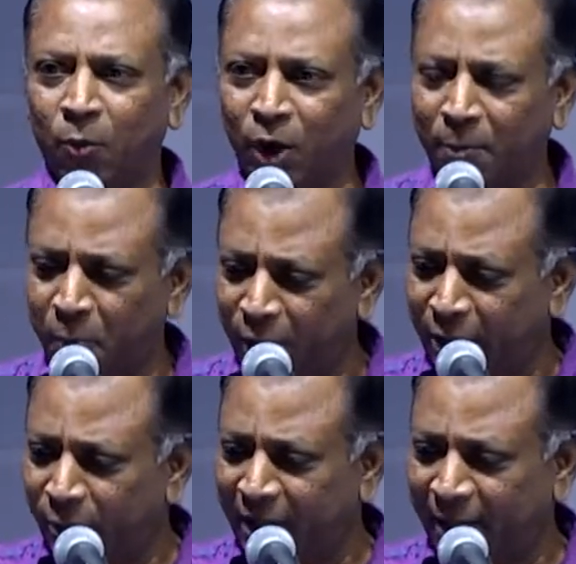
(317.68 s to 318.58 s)
ஒரு
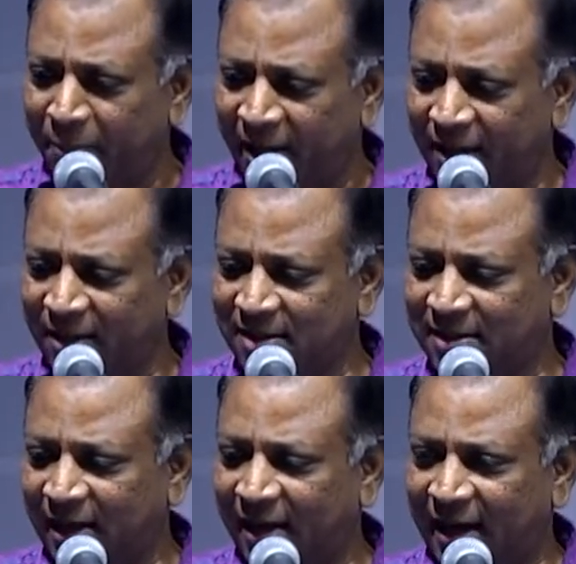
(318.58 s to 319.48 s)
புலிக்குட்டி பிறந்து
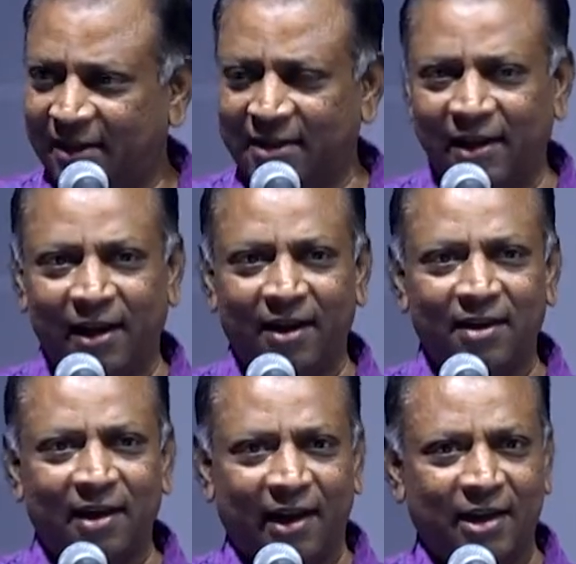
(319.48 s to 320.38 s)
சில நாட்களில்
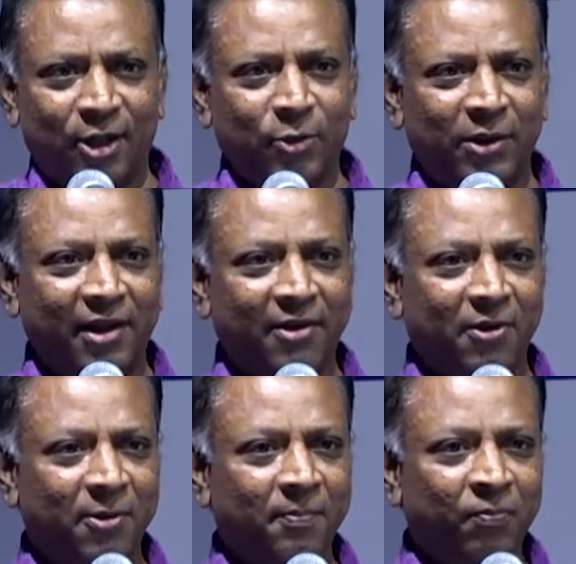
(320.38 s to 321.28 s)
நடக்க
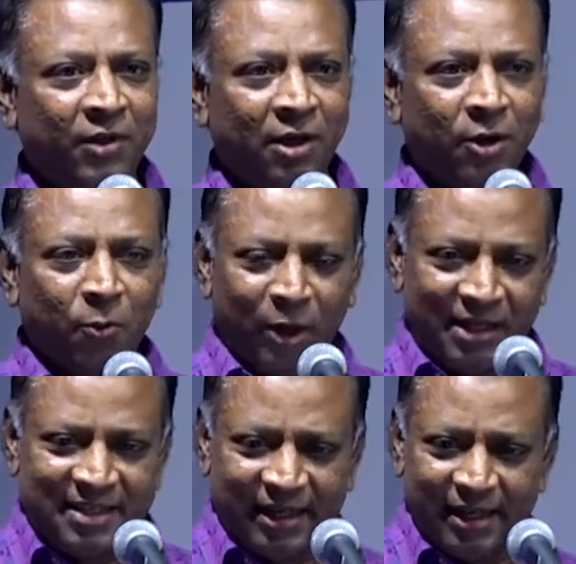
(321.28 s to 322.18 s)
தொடங்கிவிடும் ஒரு
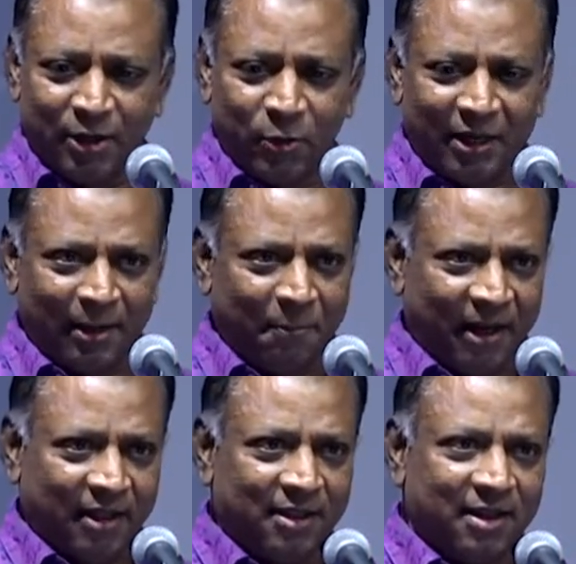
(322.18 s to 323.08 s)
சிங்கக்குட்டி
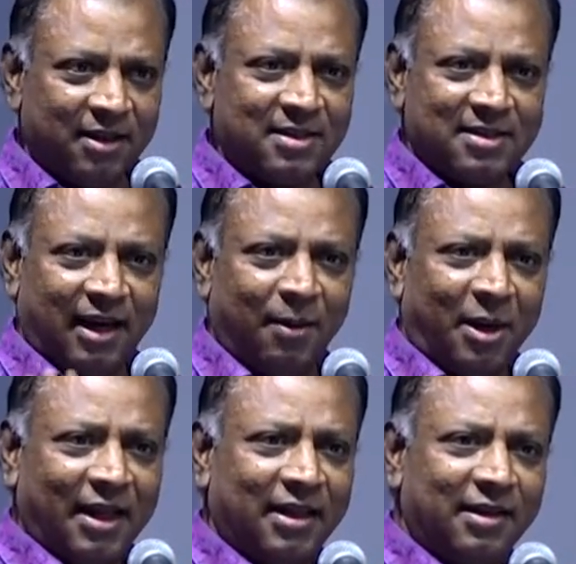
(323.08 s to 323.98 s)
பிறந்து சில
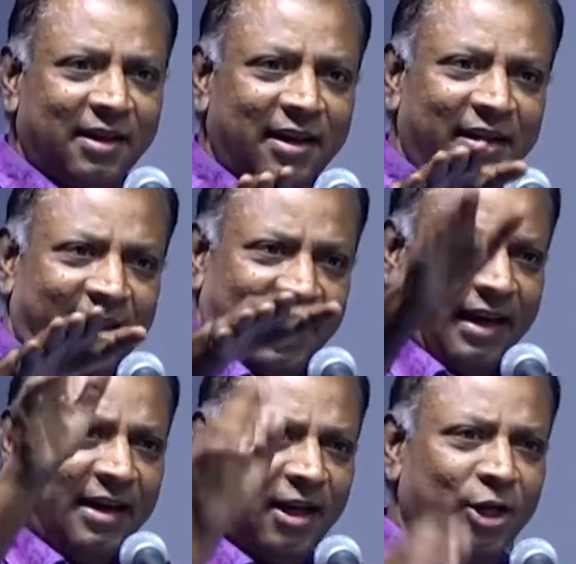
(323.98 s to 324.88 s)
மாதங்களில்
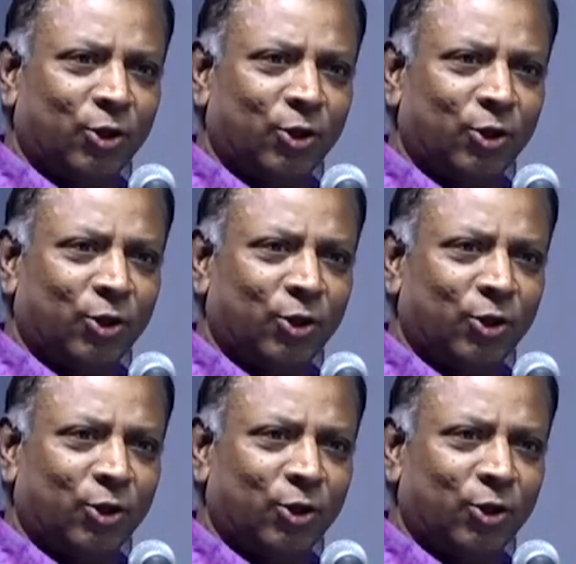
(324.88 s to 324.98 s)
எடுக்க